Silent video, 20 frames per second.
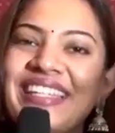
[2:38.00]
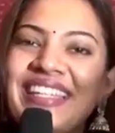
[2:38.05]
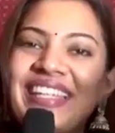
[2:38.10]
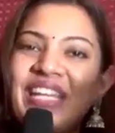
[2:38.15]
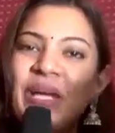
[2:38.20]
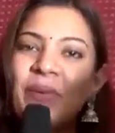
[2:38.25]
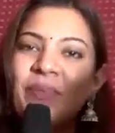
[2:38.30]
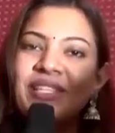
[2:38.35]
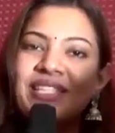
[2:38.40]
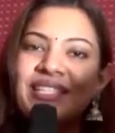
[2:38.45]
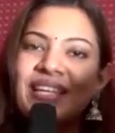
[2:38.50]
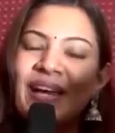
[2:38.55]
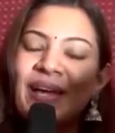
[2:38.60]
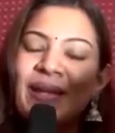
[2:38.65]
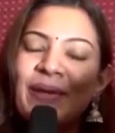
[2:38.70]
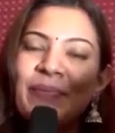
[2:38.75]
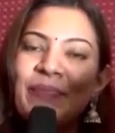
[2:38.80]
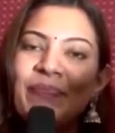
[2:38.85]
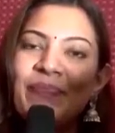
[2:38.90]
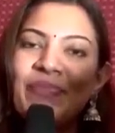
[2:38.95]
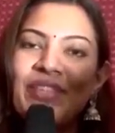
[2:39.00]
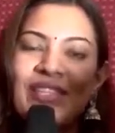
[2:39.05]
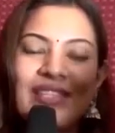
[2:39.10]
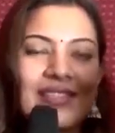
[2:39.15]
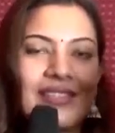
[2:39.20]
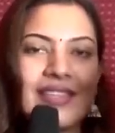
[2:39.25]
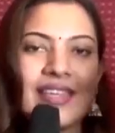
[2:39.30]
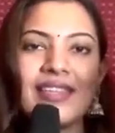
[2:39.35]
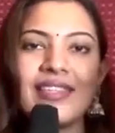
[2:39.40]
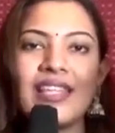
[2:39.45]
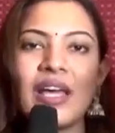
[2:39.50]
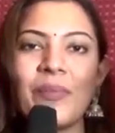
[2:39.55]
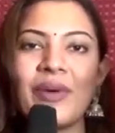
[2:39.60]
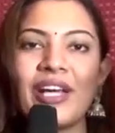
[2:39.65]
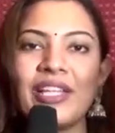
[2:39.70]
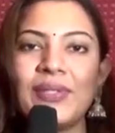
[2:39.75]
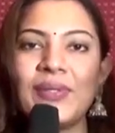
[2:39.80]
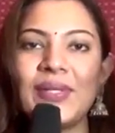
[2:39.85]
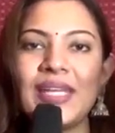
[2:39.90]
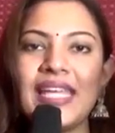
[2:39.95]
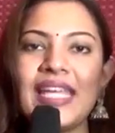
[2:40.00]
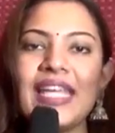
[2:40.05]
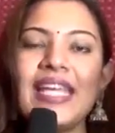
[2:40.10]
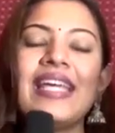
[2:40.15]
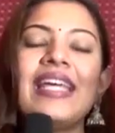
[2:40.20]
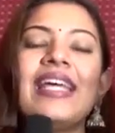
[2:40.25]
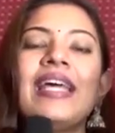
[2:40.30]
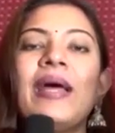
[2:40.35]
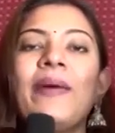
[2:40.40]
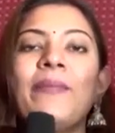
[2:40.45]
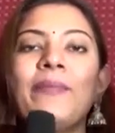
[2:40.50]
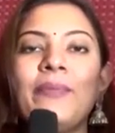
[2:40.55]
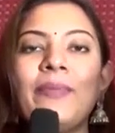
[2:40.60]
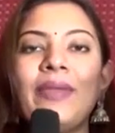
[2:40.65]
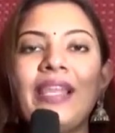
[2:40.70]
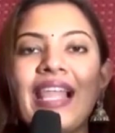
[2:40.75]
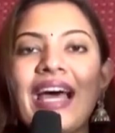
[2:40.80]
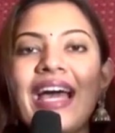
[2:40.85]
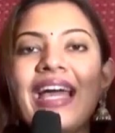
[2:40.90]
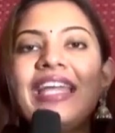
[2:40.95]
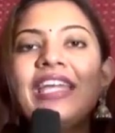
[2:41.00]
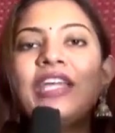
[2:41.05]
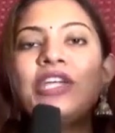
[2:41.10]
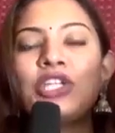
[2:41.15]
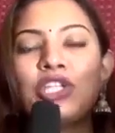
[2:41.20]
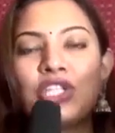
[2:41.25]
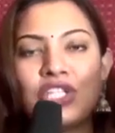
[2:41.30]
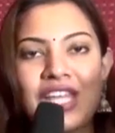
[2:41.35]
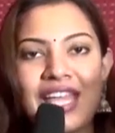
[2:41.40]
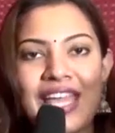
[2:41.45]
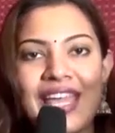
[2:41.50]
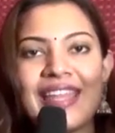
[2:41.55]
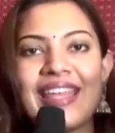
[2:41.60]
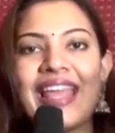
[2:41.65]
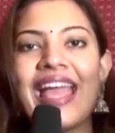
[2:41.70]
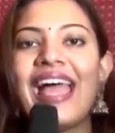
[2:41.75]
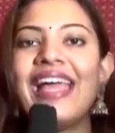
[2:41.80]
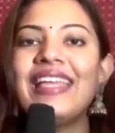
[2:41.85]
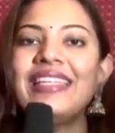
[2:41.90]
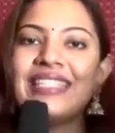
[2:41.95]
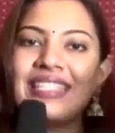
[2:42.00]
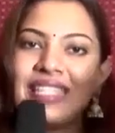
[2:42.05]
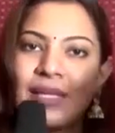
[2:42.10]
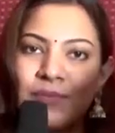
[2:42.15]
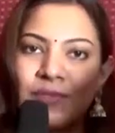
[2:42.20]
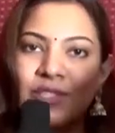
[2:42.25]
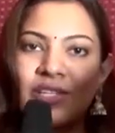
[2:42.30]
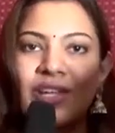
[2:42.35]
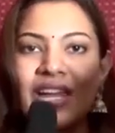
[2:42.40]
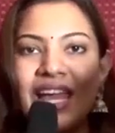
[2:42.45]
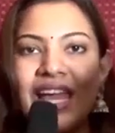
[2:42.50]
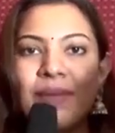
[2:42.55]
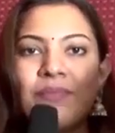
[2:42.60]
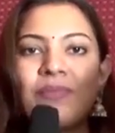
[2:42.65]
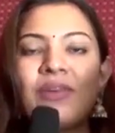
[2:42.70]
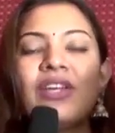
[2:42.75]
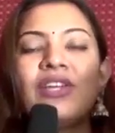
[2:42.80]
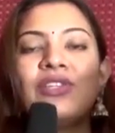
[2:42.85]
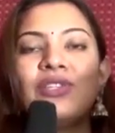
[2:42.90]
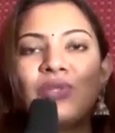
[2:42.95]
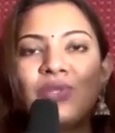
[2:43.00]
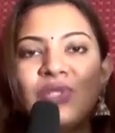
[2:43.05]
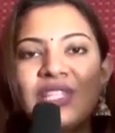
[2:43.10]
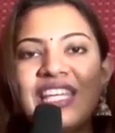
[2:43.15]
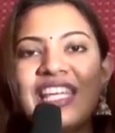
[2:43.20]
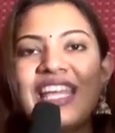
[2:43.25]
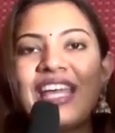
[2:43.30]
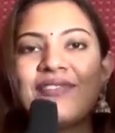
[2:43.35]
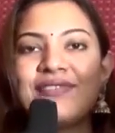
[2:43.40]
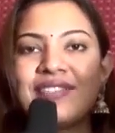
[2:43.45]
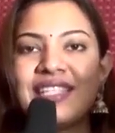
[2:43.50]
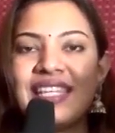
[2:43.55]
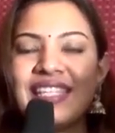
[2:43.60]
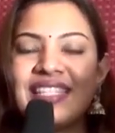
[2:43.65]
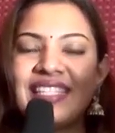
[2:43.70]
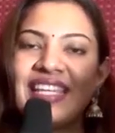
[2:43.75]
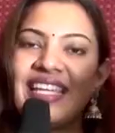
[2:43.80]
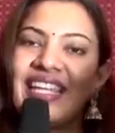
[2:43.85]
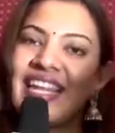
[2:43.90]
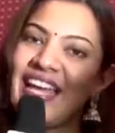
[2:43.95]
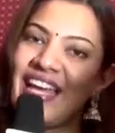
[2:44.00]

అందరికీ నమస్కారం దిస్ ఇస్ గీతా మాధురి లైక్ షేర్ అండ్ సబ్స్క్రైబ్ టు టీఎఫ్సీసీ